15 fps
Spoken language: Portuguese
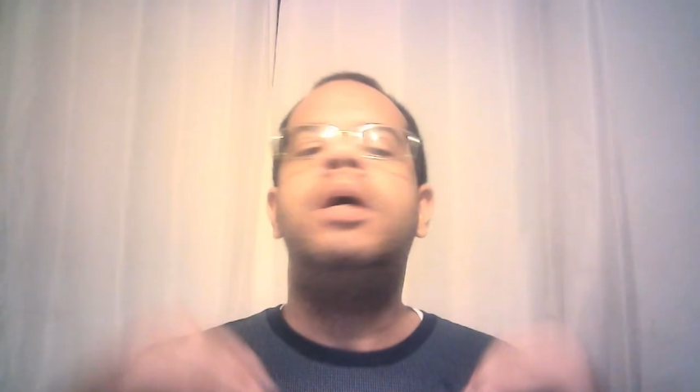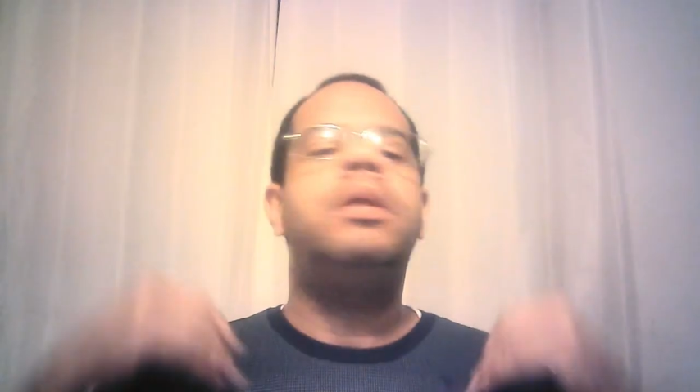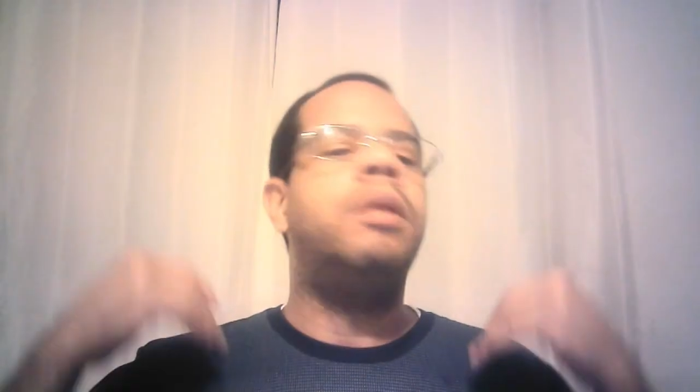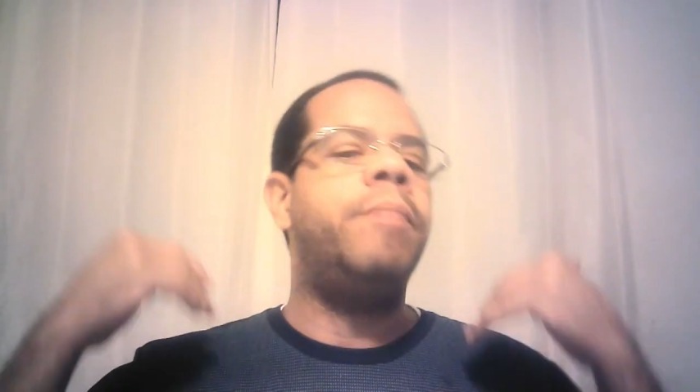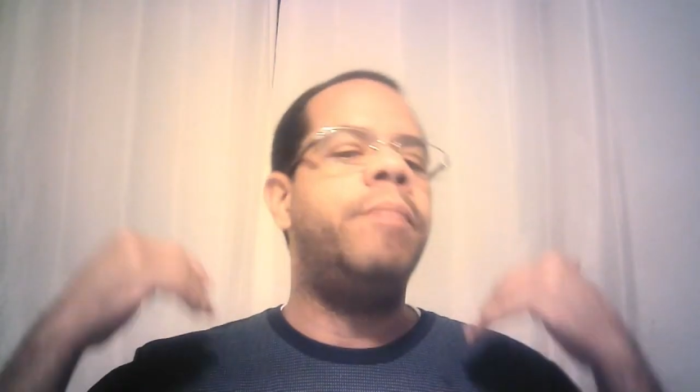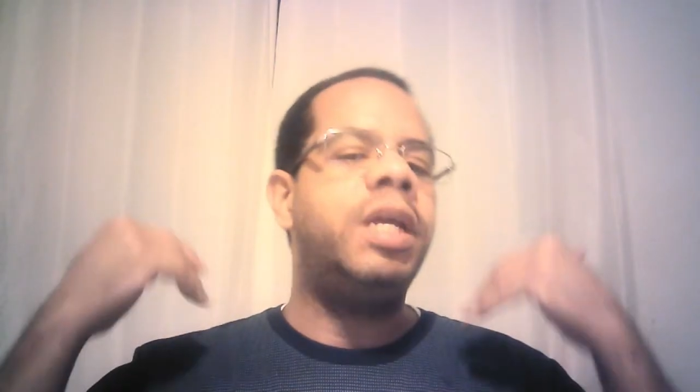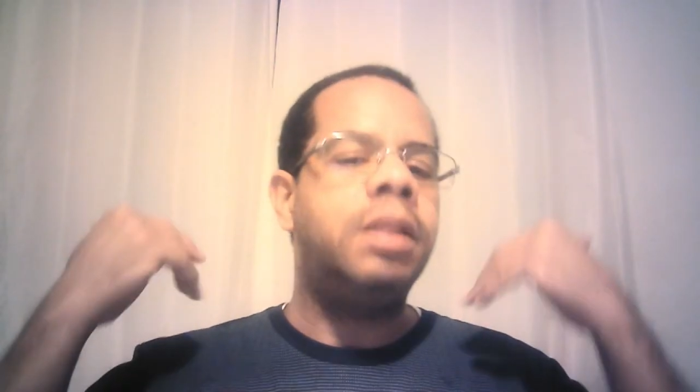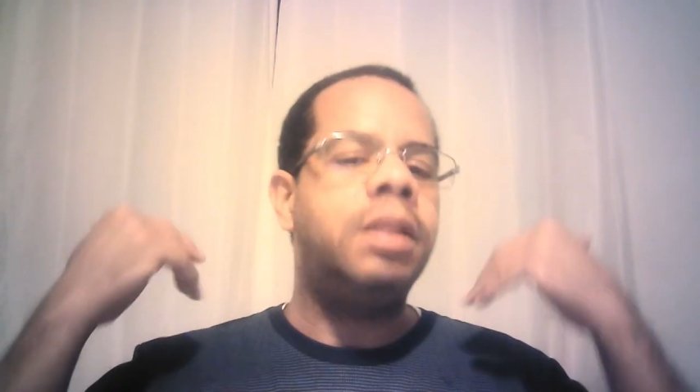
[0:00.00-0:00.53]

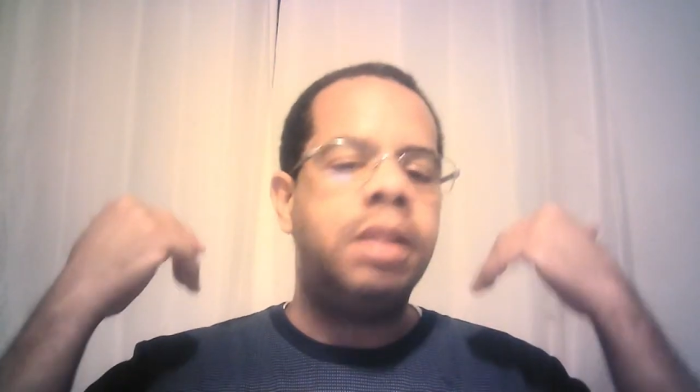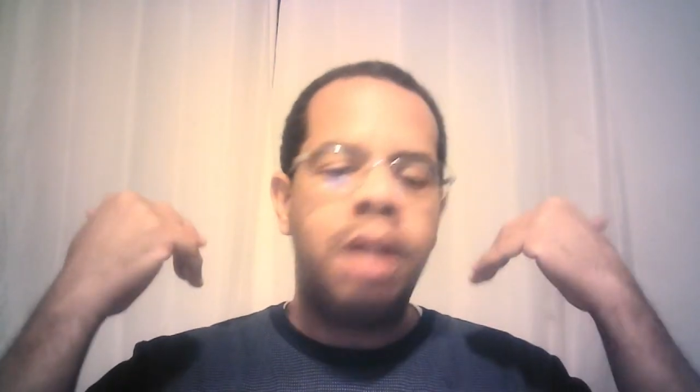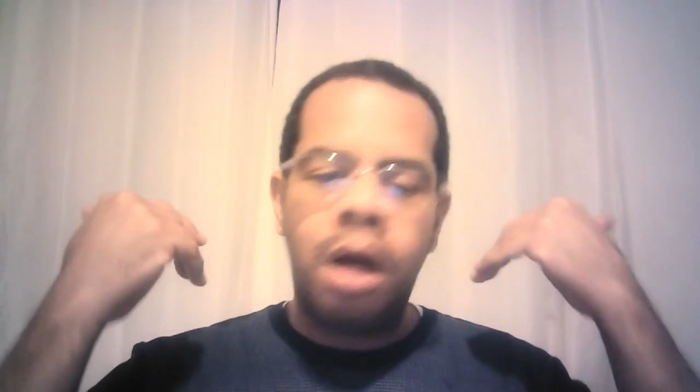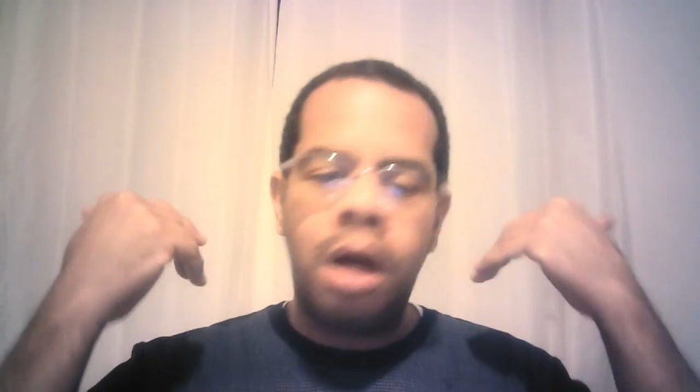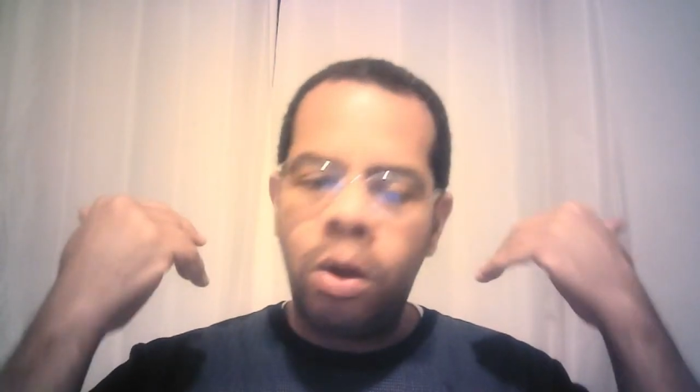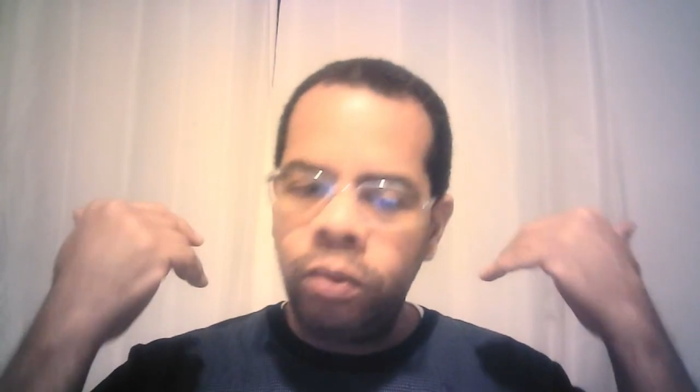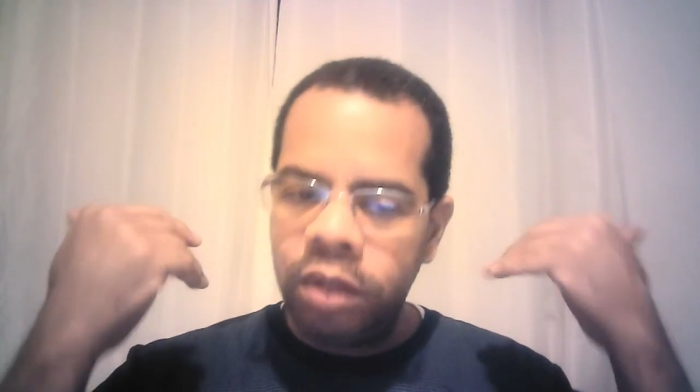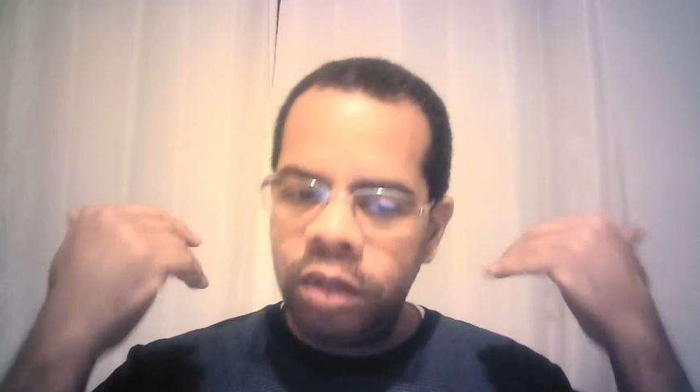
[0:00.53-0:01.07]
também
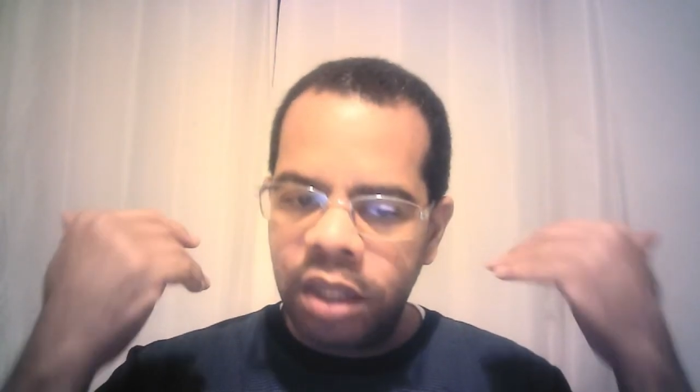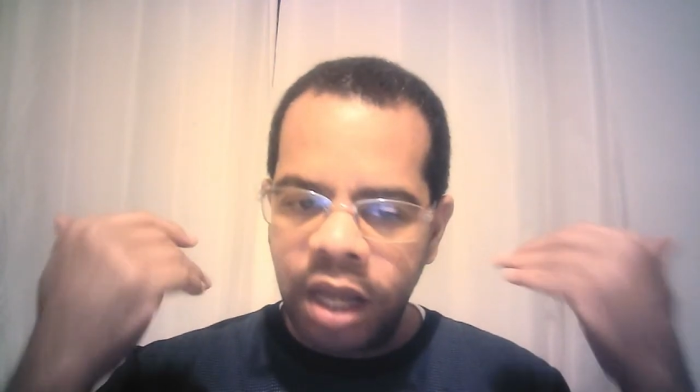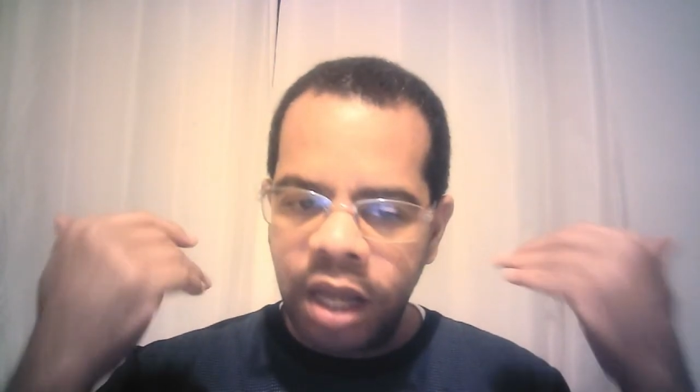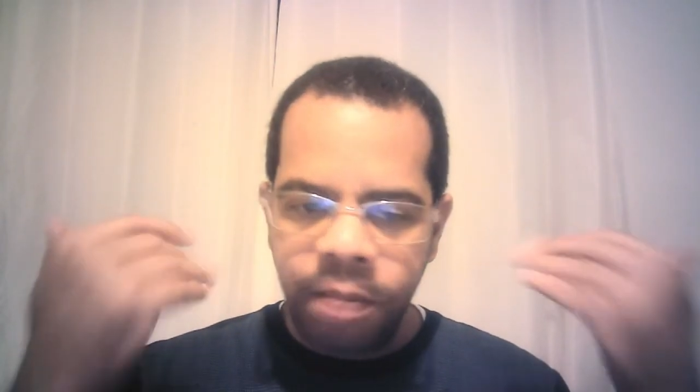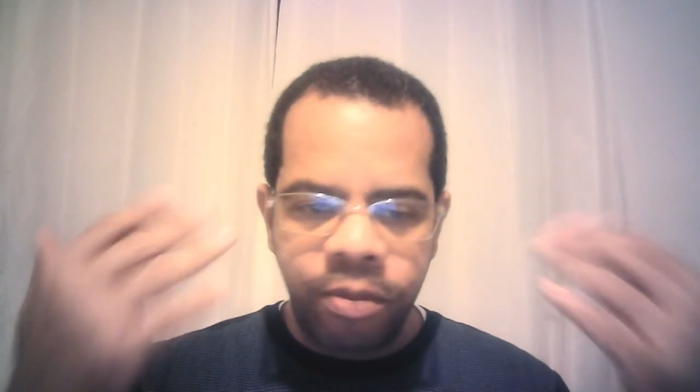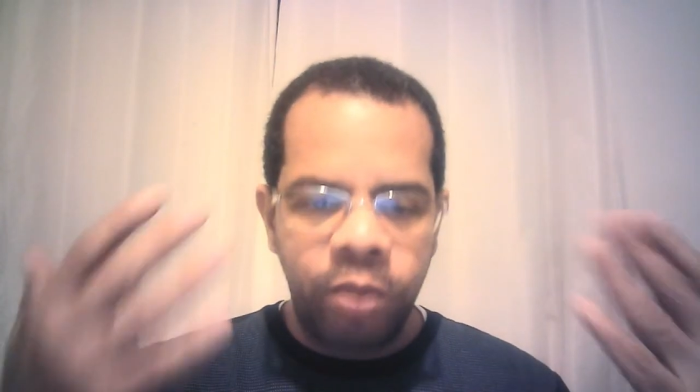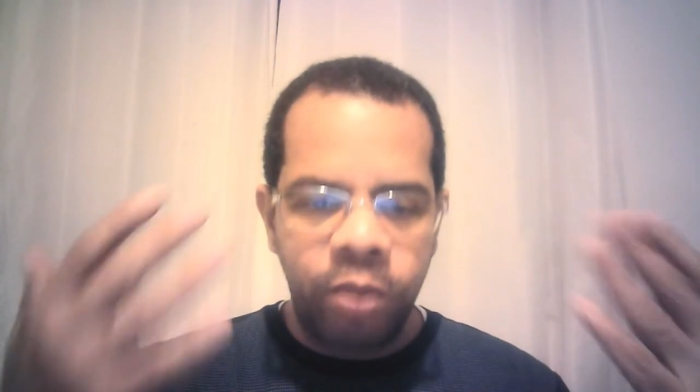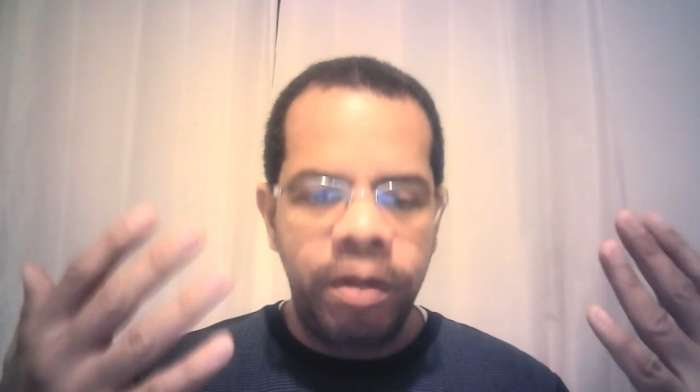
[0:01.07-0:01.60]
não
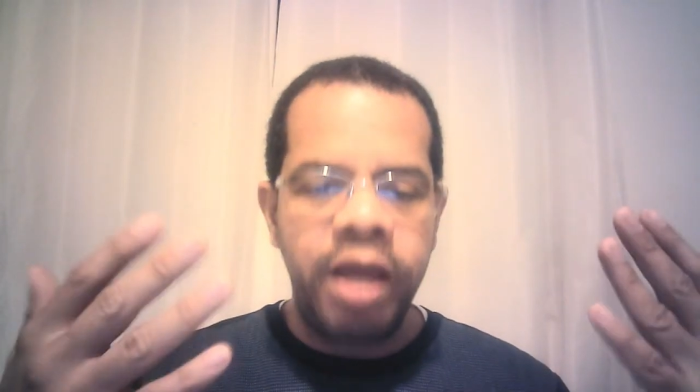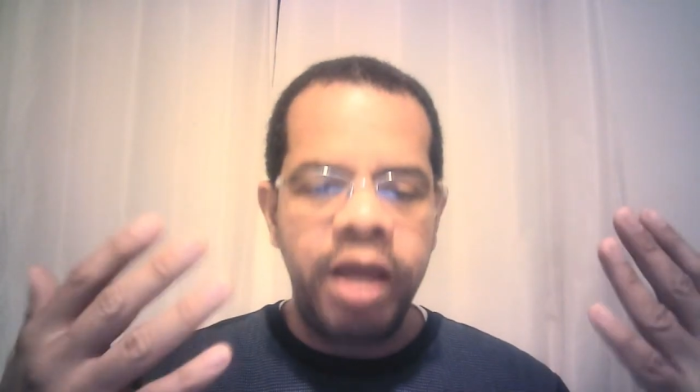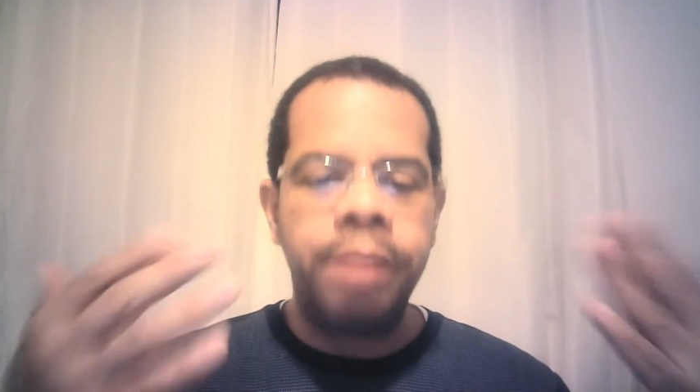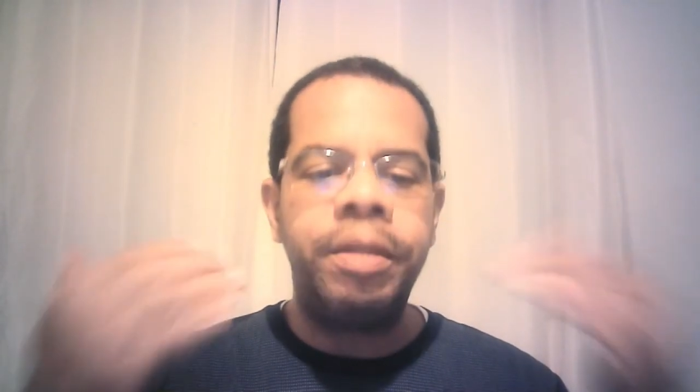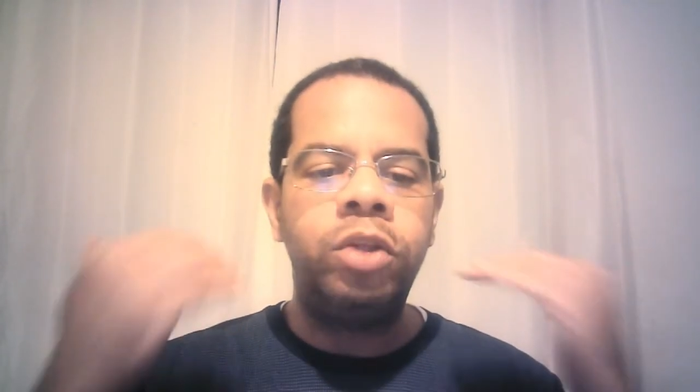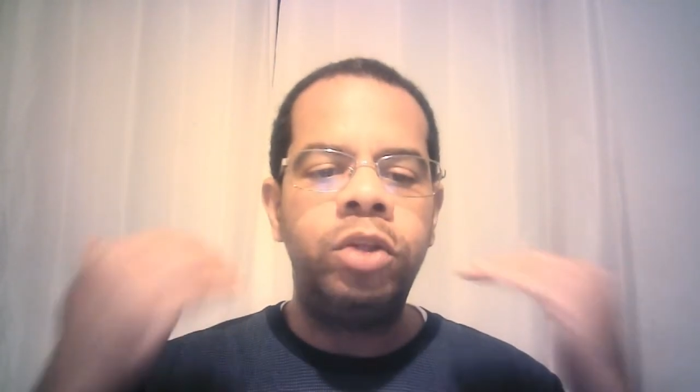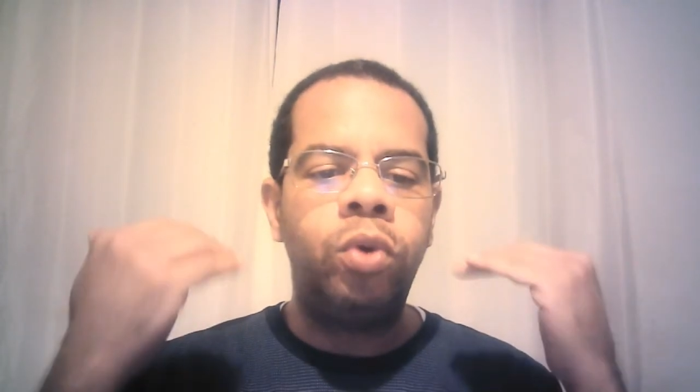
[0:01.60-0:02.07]
tem problema,